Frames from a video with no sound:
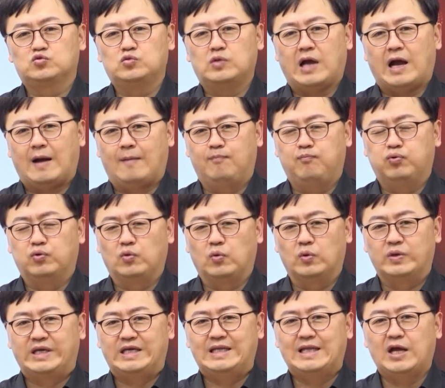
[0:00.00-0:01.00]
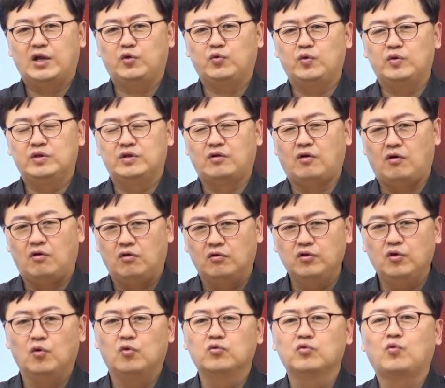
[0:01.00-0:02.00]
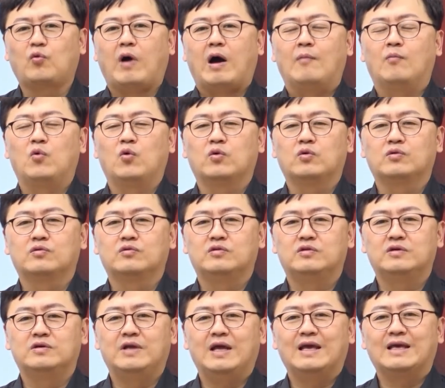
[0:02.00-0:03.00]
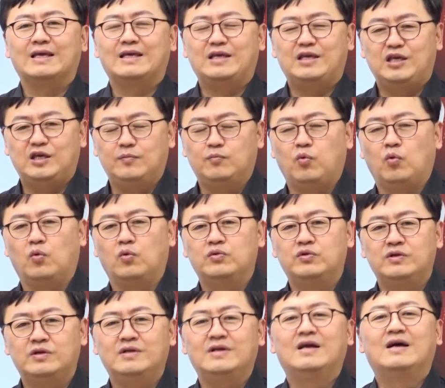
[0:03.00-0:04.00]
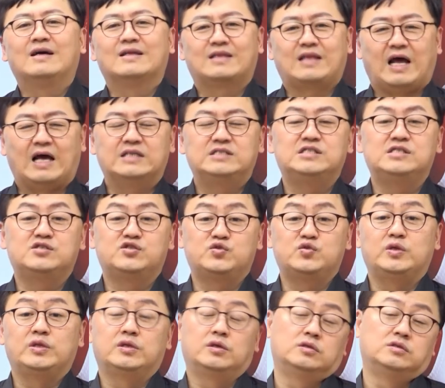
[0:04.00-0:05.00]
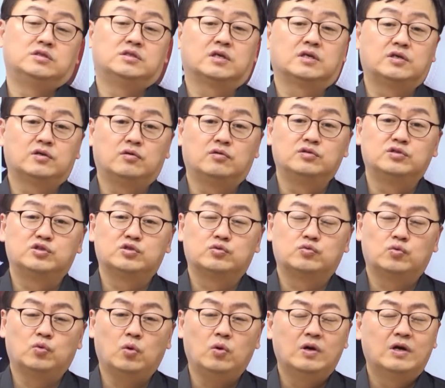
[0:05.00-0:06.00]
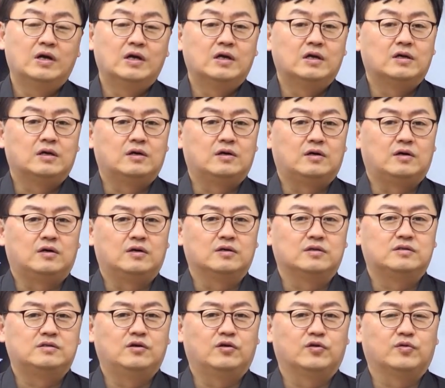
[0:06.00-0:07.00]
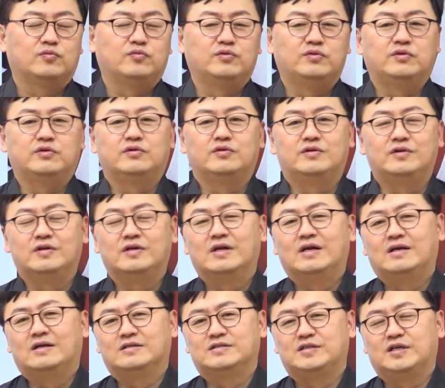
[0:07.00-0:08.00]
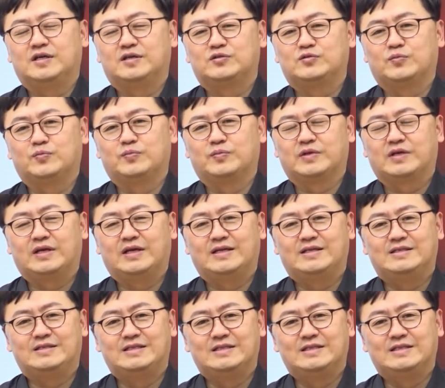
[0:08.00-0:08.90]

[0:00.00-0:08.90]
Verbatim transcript: 앞으로 기다리고 있는 어려운 과목 것들의 기본을 다질 수 있는 이제 그런 식으로 어, 여러분들을 이제 좀 이렇게